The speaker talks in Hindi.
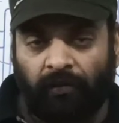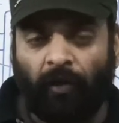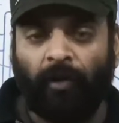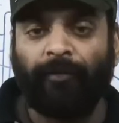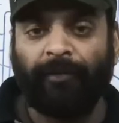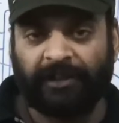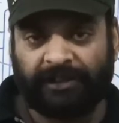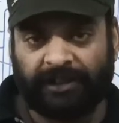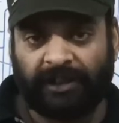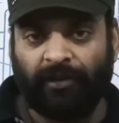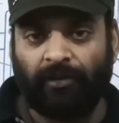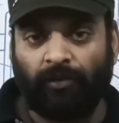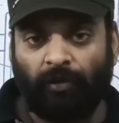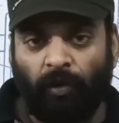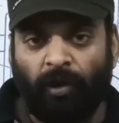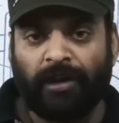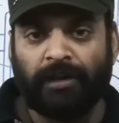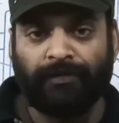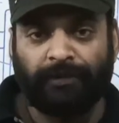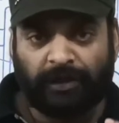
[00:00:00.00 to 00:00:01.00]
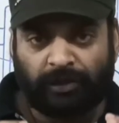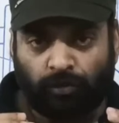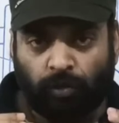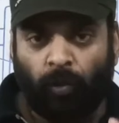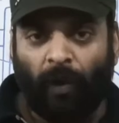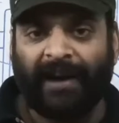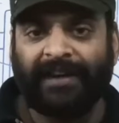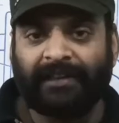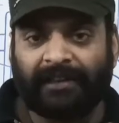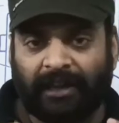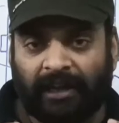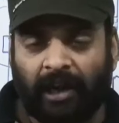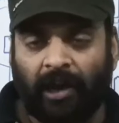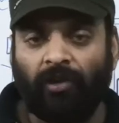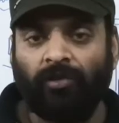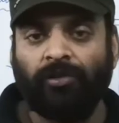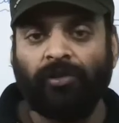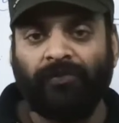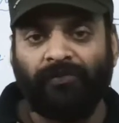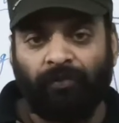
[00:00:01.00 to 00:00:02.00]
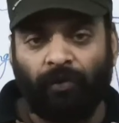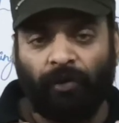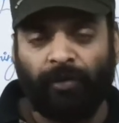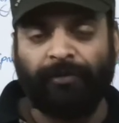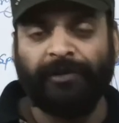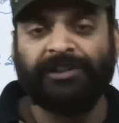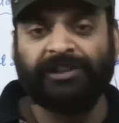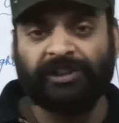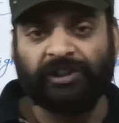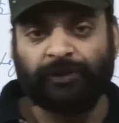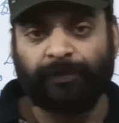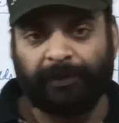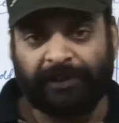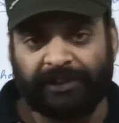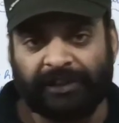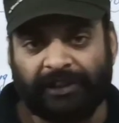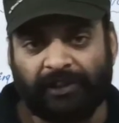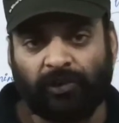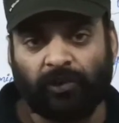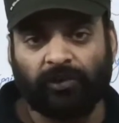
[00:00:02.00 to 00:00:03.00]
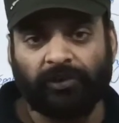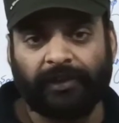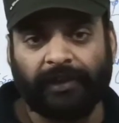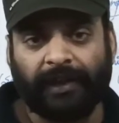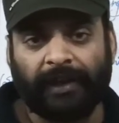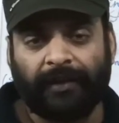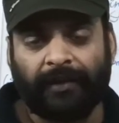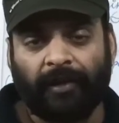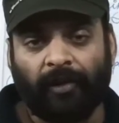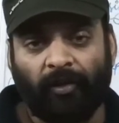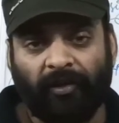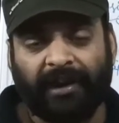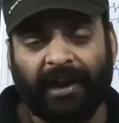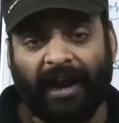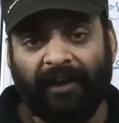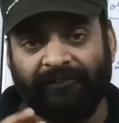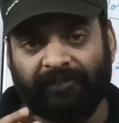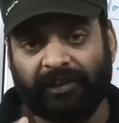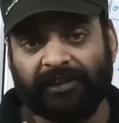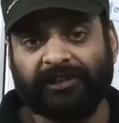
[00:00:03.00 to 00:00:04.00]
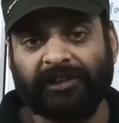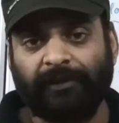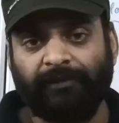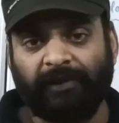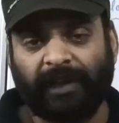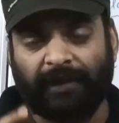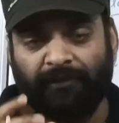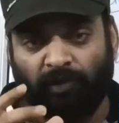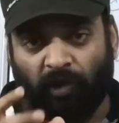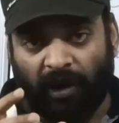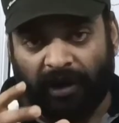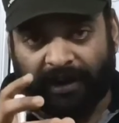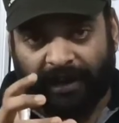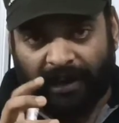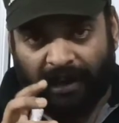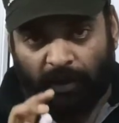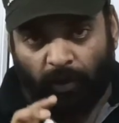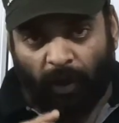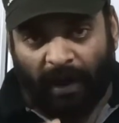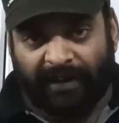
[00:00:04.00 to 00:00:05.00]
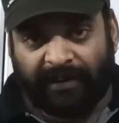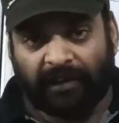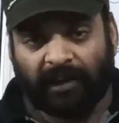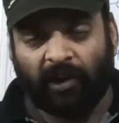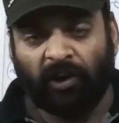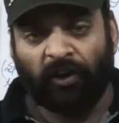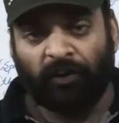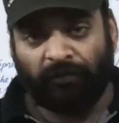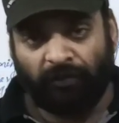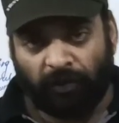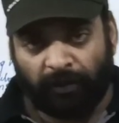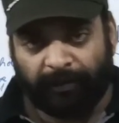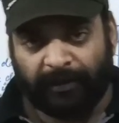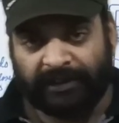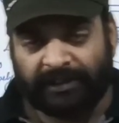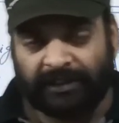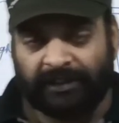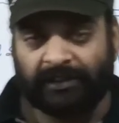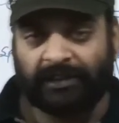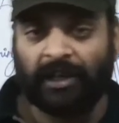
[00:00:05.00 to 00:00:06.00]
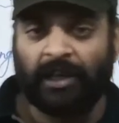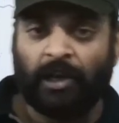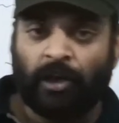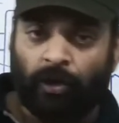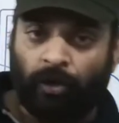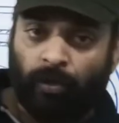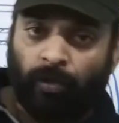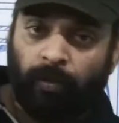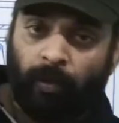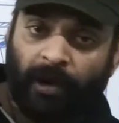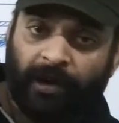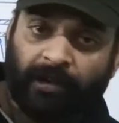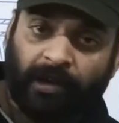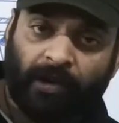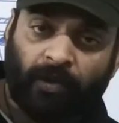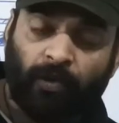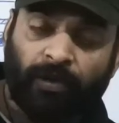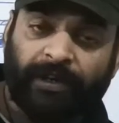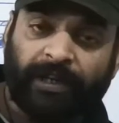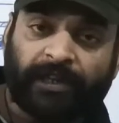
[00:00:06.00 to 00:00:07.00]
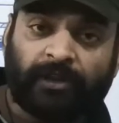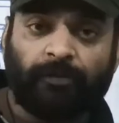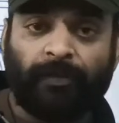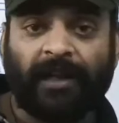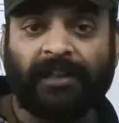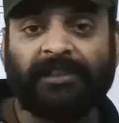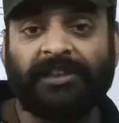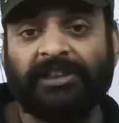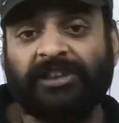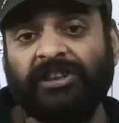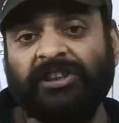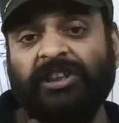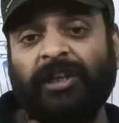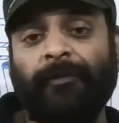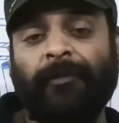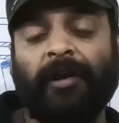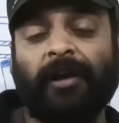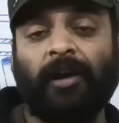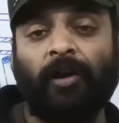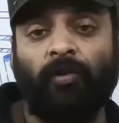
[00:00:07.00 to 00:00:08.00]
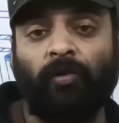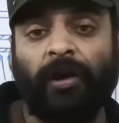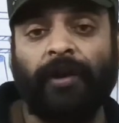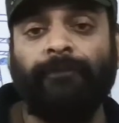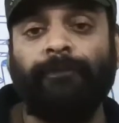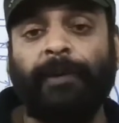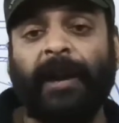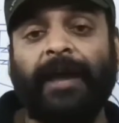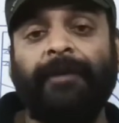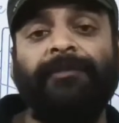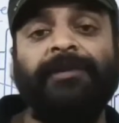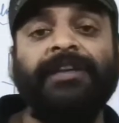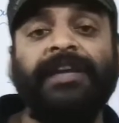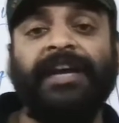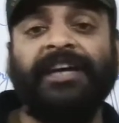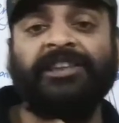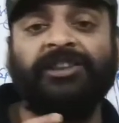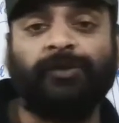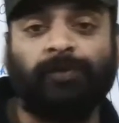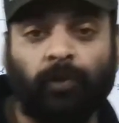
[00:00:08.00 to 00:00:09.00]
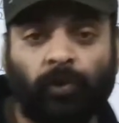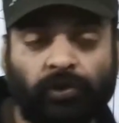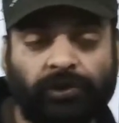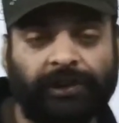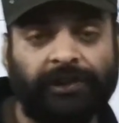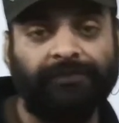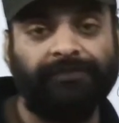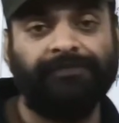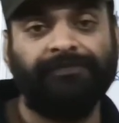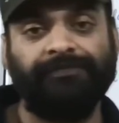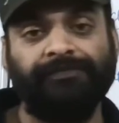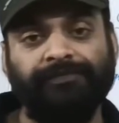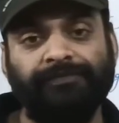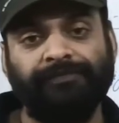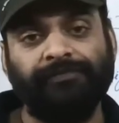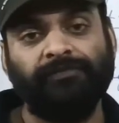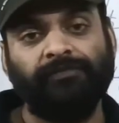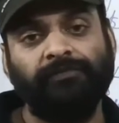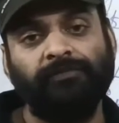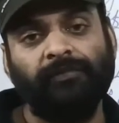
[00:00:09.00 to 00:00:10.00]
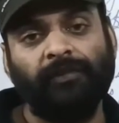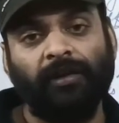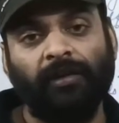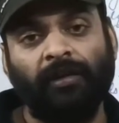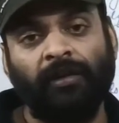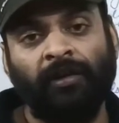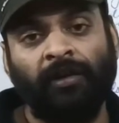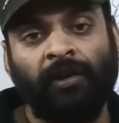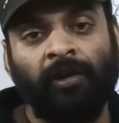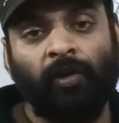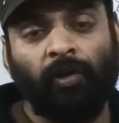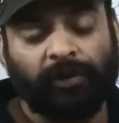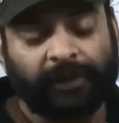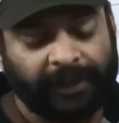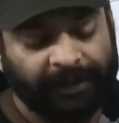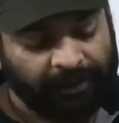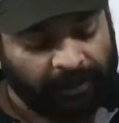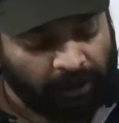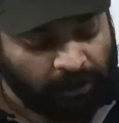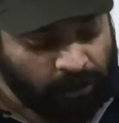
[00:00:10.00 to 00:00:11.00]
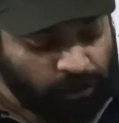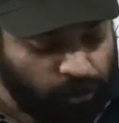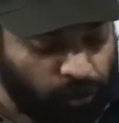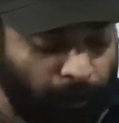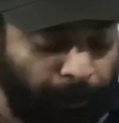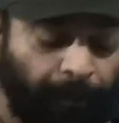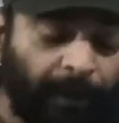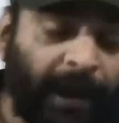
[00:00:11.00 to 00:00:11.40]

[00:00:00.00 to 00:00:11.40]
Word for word: फॉर्मेशन ऑयल मिस्ट व्हाइट क्लाउड फॉर्मेशन प्रेजेंट होती है ओके आफ्टर सम टाइम वो अगेन व्हाइट क्लाउड फॉर्मेशन लूबल के कॉन्टेक्ट में आती है जिसे मैं कहूँगा प्राइमरी एक्सप्लोजन ओके सो